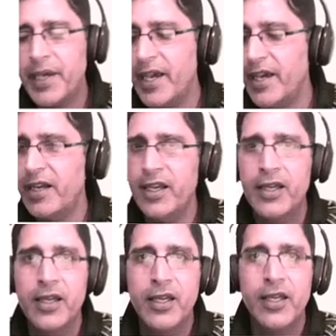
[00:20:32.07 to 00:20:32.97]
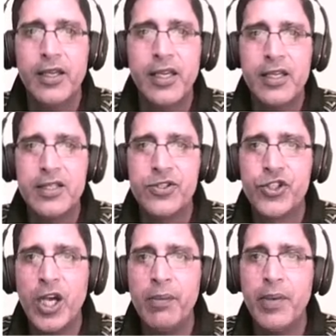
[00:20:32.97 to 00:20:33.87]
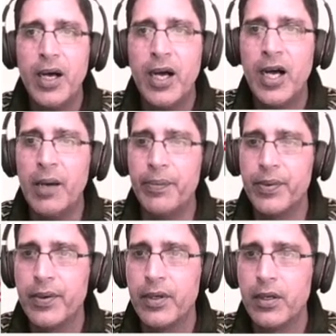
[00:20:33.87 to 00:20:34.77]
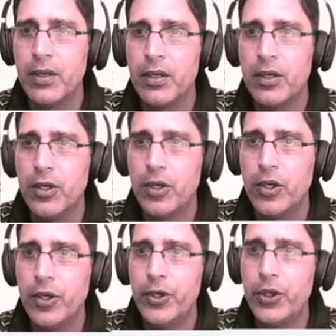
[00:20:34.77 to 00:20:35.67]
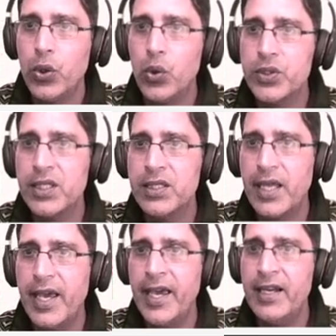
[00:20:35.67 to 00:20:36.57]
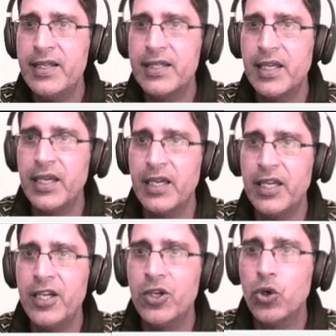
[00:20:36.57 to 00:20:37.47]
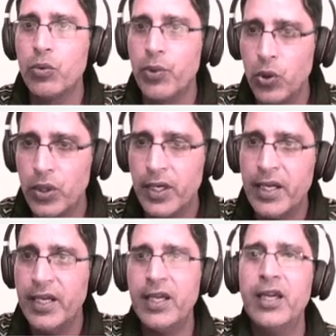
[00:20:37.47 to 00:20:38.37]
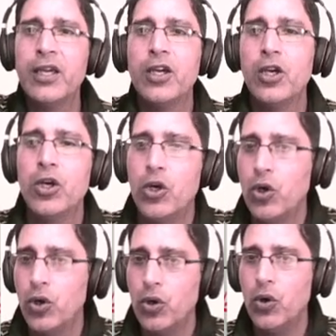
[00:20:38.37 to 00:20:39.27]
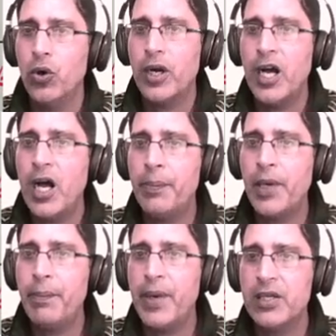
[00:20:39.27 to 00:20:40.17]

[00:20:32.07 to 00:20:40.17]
हम कह रहे हैं कि जब आप नोजल एंड से एयर को ब्लो करेंगे और आपके